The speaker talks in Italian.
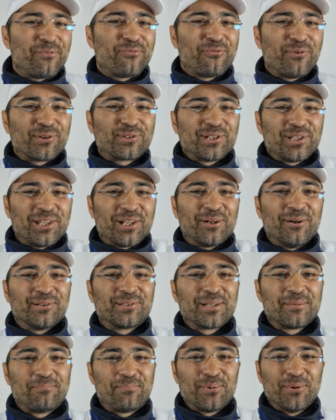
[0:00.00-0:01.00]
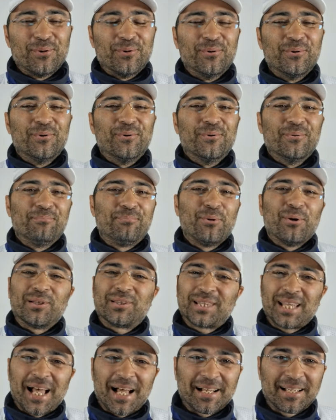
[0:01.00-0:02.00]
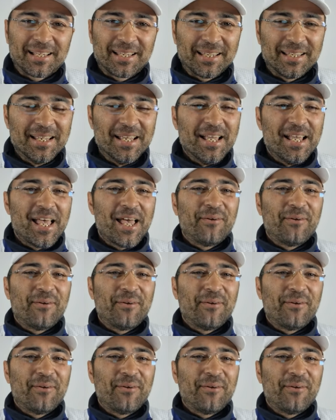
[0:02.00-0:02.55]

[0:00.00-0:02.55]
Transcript: per forza di cose più, più attacchi,